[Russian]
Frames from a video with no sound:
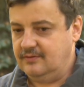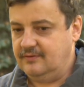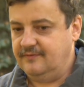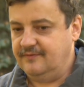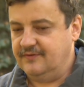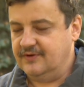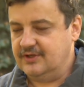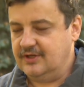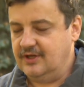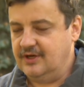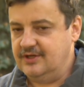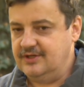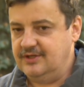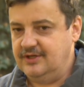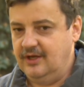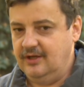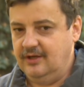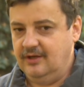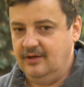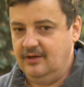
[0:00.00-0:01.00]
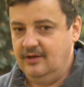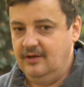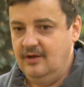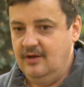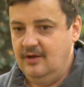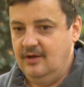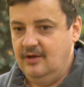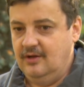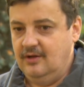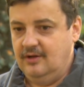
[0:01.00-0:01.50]
в воскресенье.
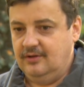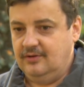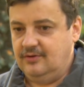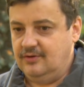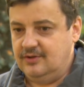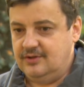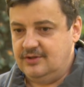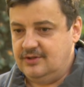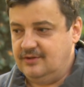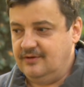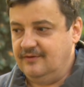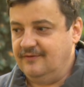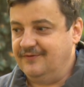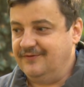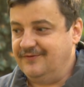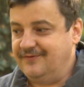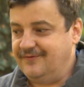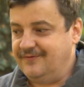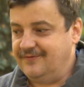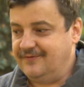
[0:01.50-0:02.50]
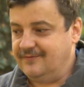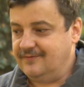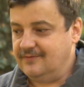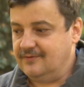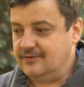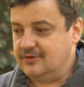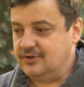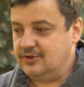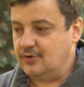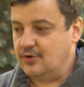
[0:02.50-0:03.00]
То есть в,
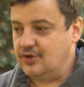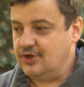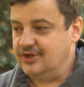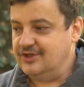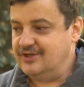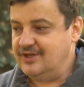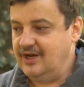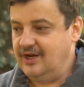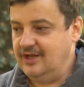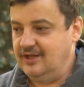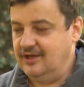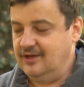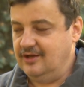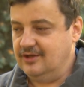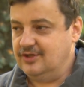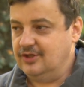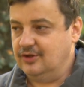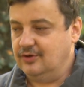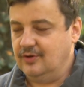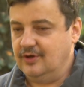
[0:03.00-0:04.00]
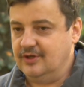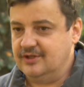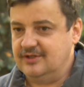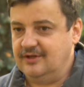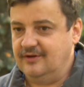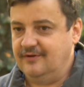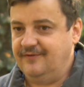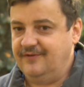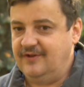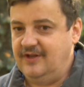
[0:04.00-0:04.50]
с точки зрения ситуации
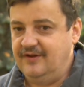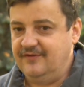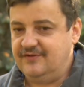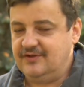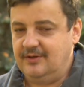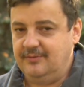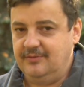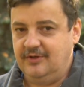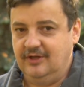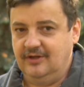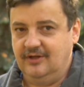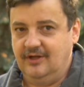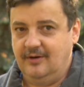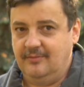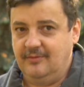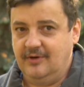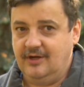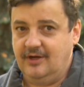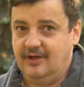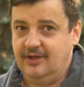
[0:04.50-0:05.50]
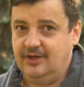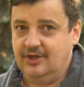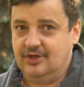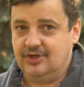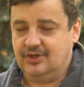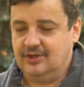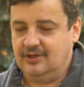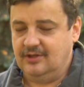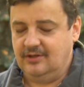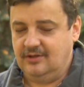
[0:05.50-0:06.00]
в киевском «Динамо»,
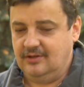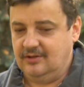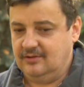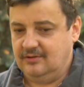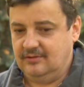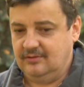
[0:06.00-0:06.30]
конечно,